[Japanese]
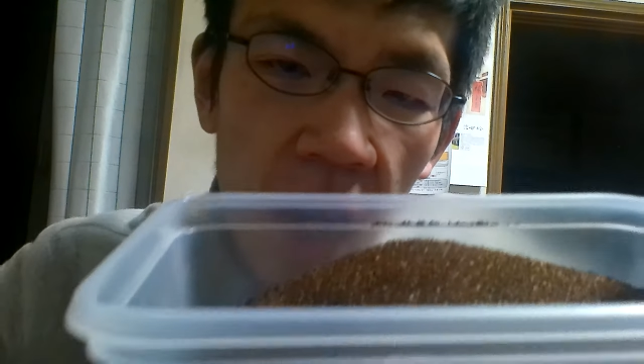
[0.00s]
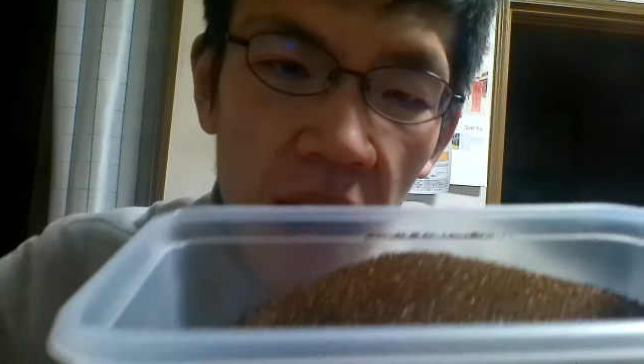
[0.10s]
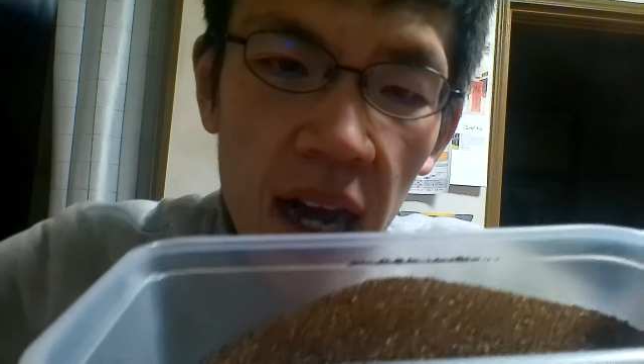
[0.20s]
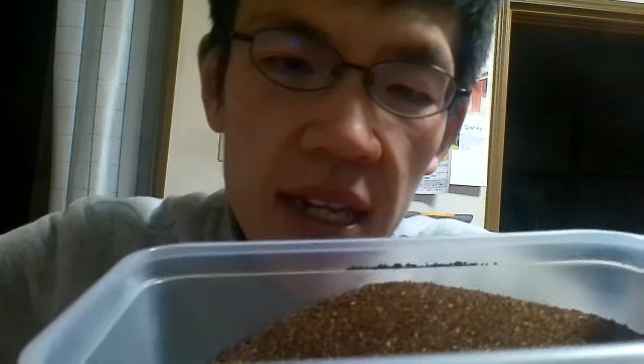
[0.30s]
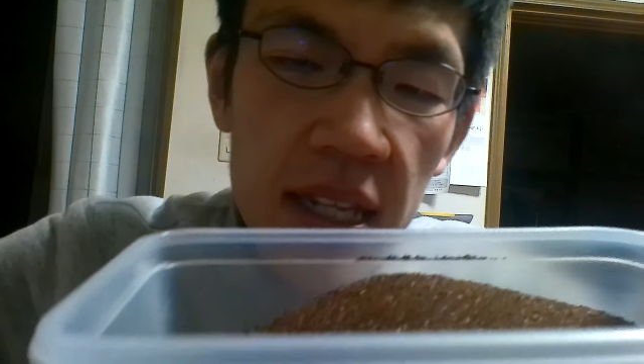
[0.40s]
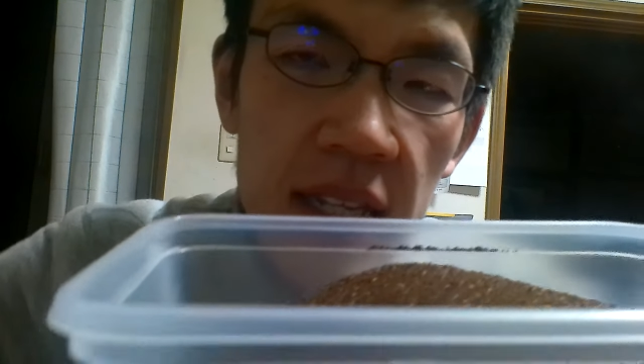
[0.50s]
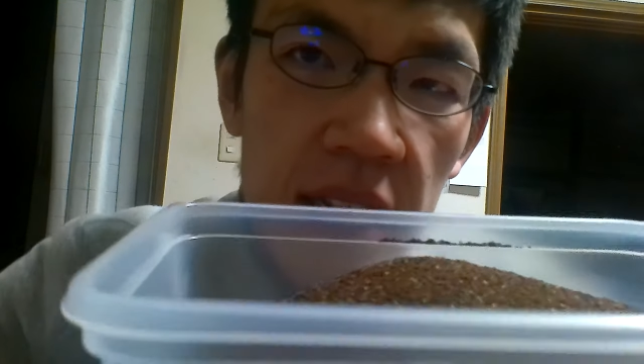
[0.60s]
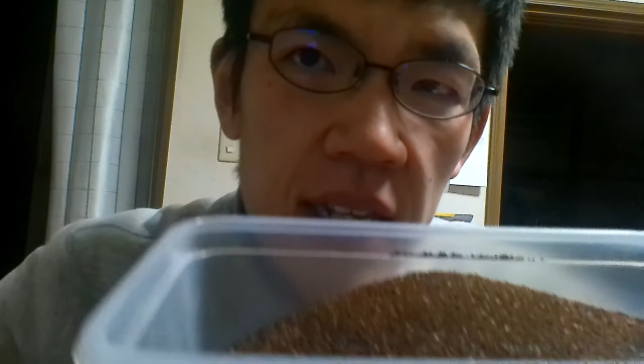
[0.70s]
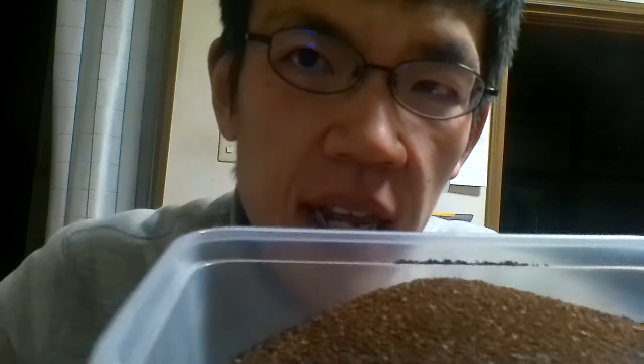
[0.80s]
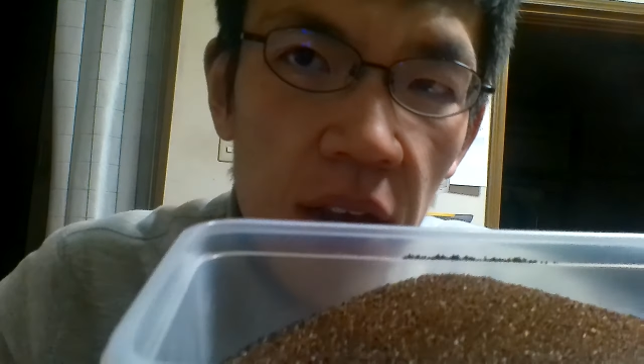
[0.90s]
うん、はい、入
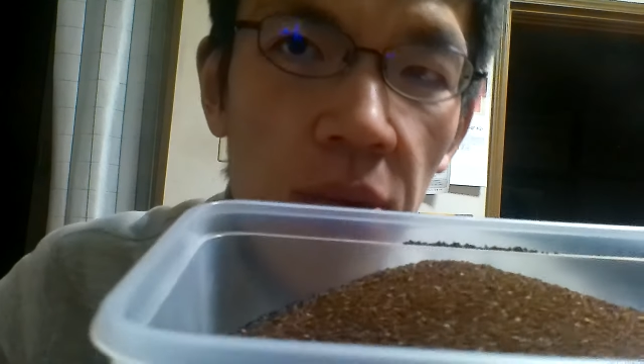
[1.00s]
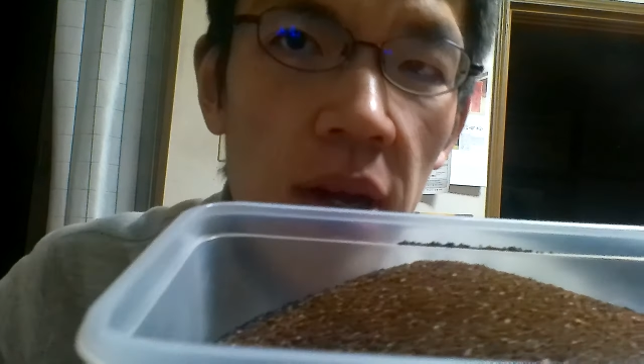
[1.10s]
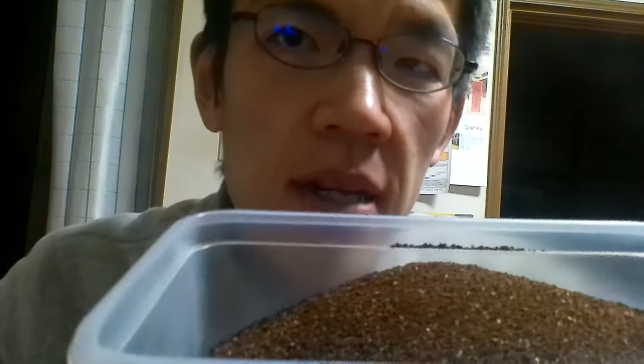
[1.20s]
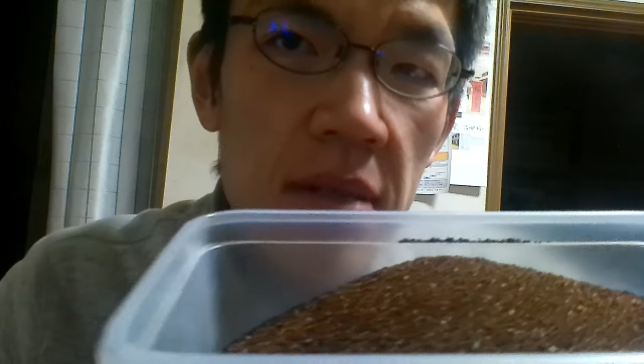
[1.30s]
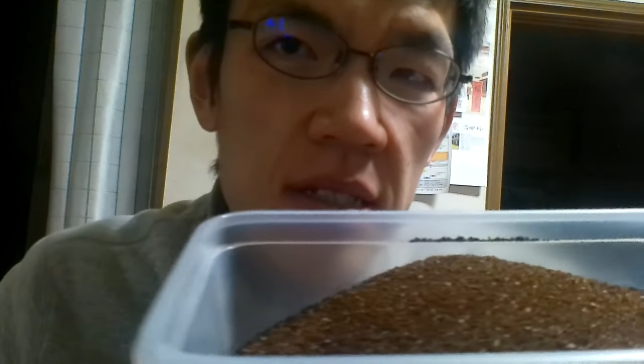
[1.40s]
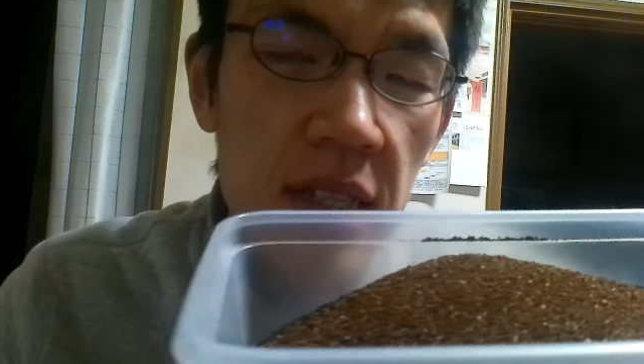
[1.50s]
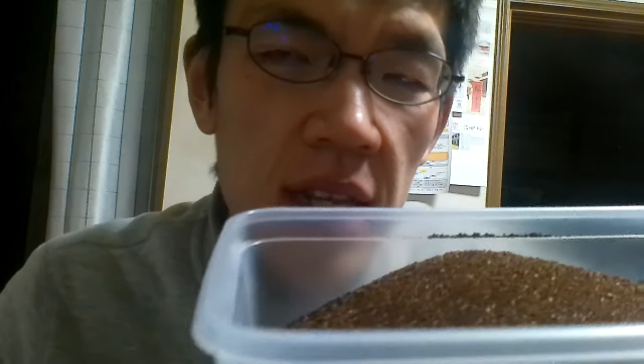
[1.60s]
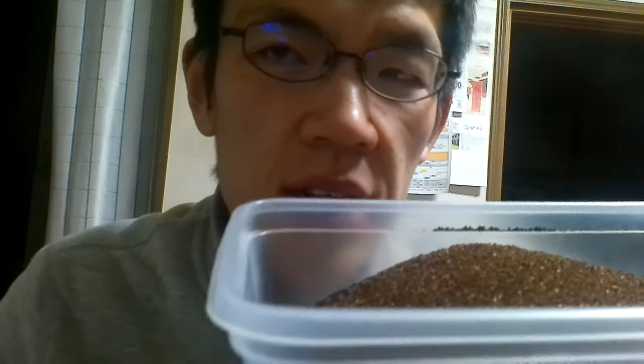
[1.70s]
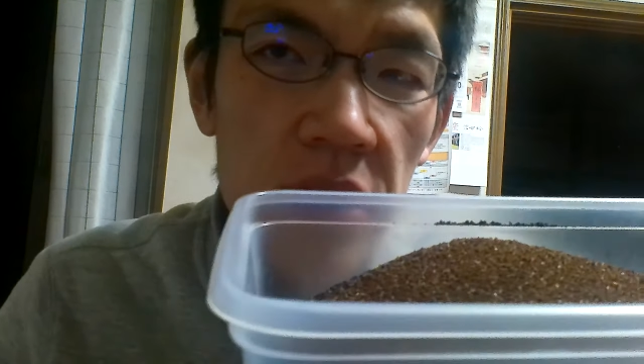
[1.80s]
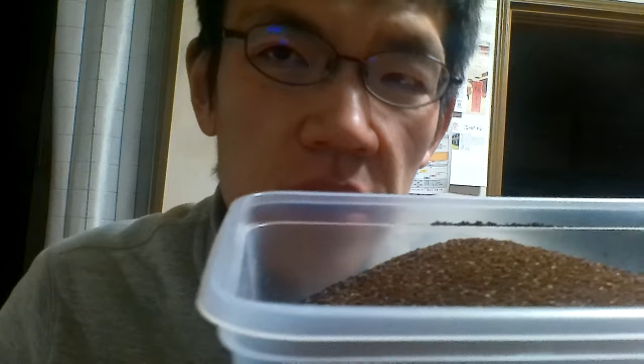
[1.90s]
れ終わりましたよ。
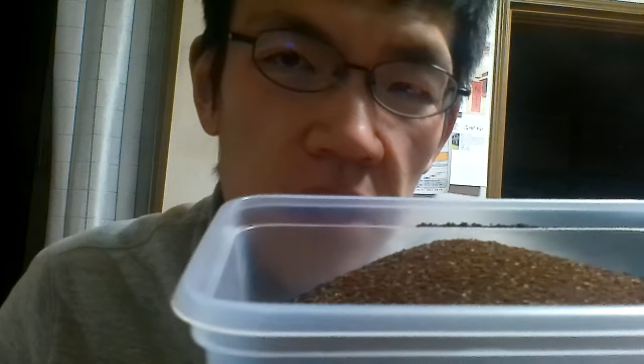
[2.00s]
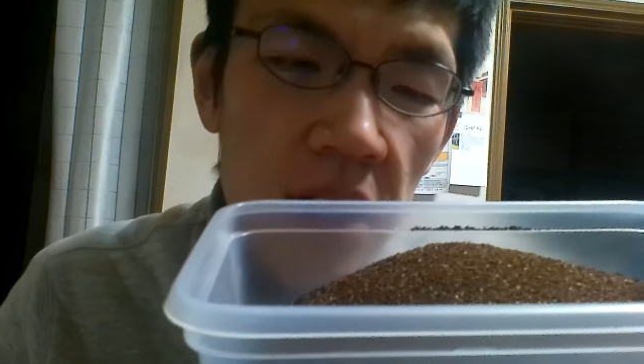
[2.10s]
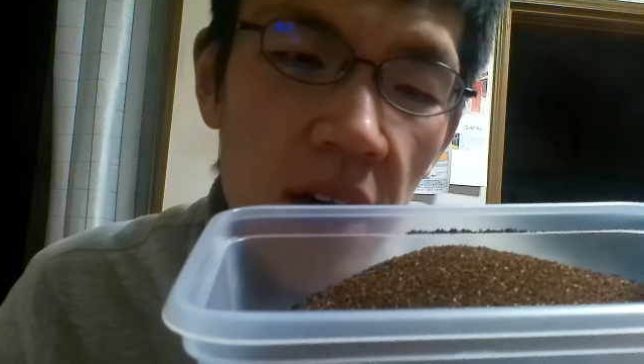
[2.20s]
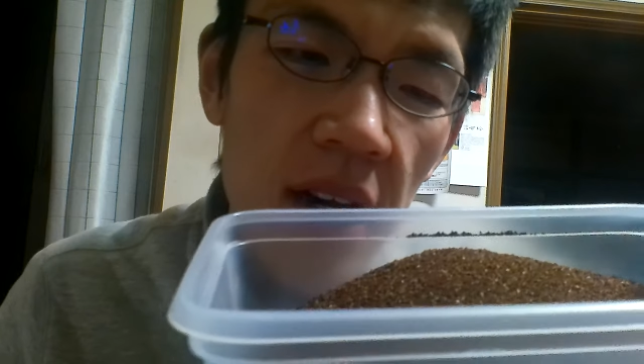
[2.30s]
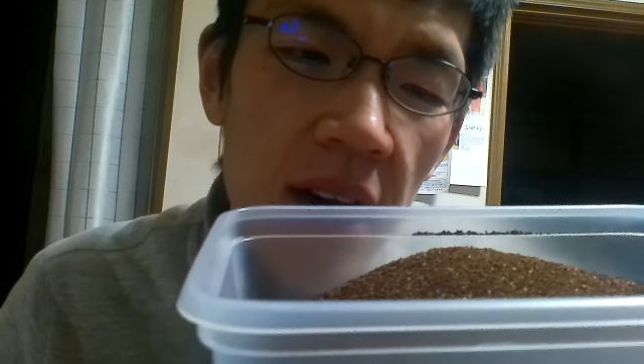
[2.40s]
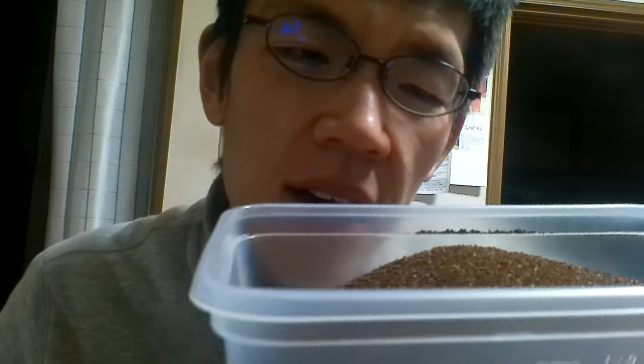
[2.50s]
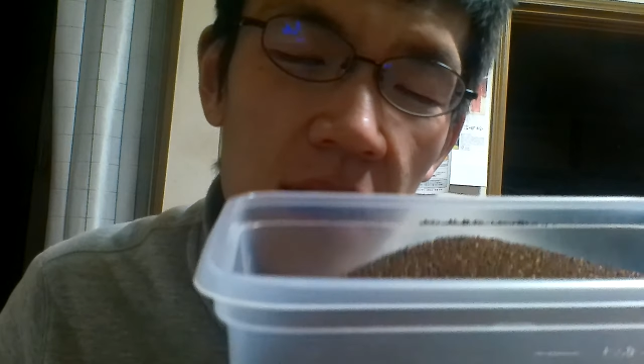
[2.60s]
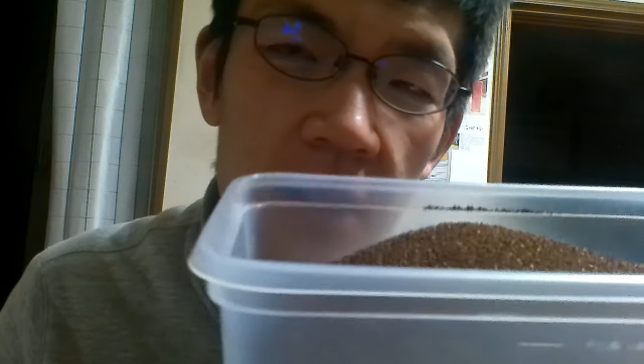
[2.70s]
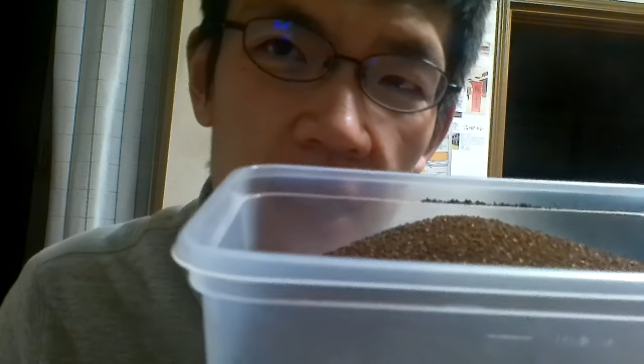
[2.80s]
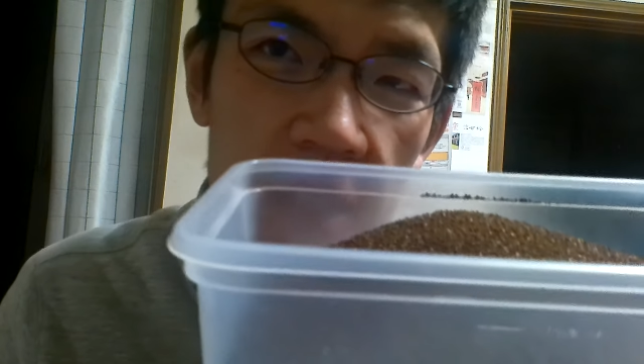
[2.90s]

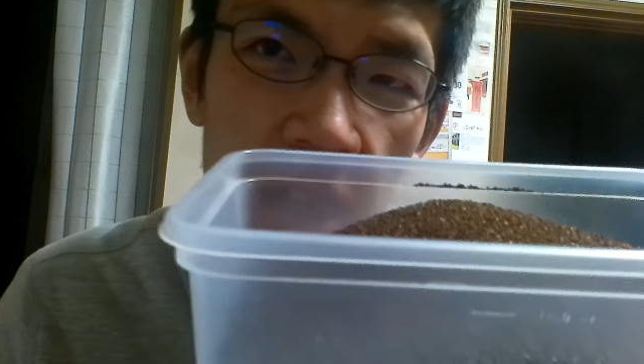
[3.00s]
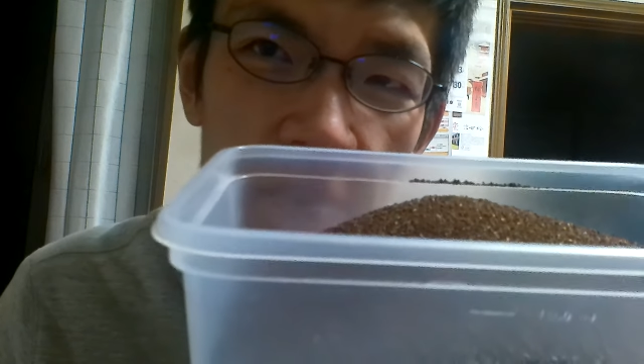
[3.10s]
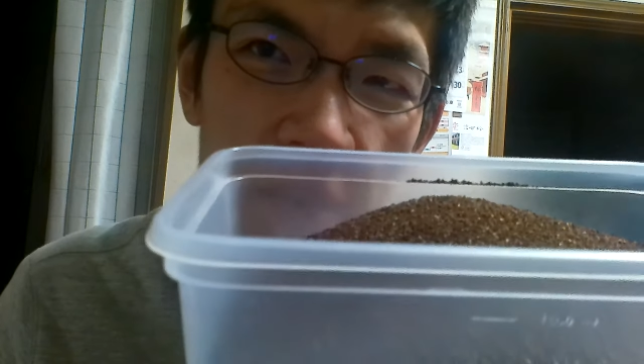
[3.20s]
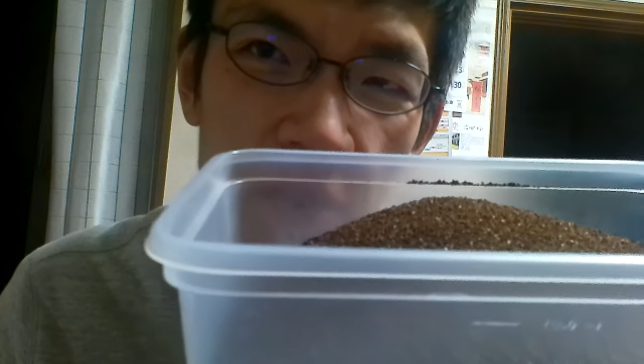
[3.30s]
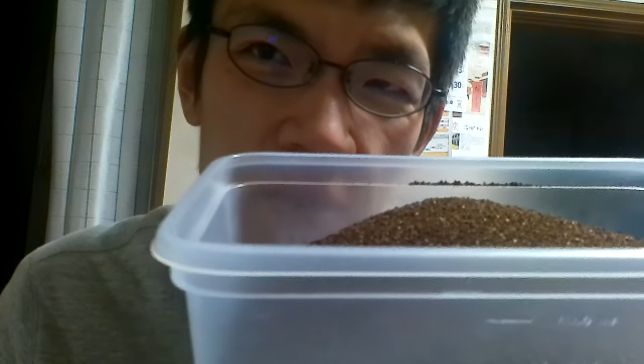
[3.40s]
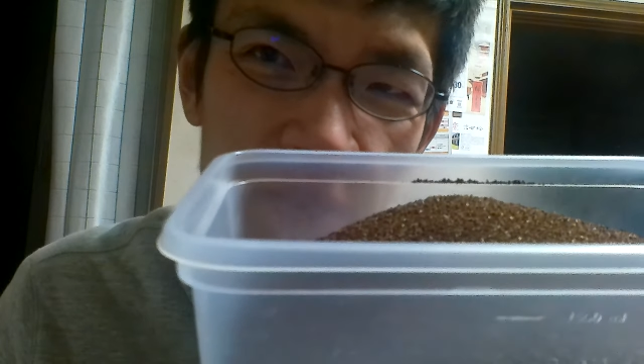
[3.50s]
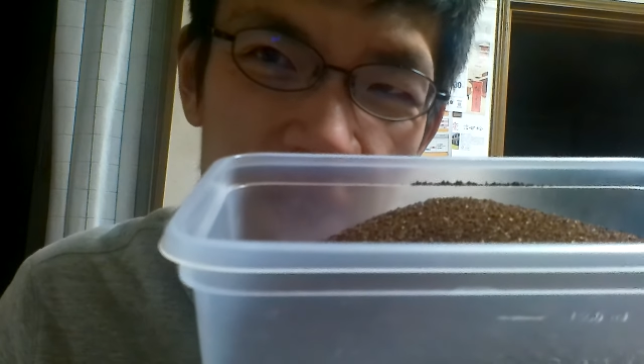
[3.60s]
中身を器に、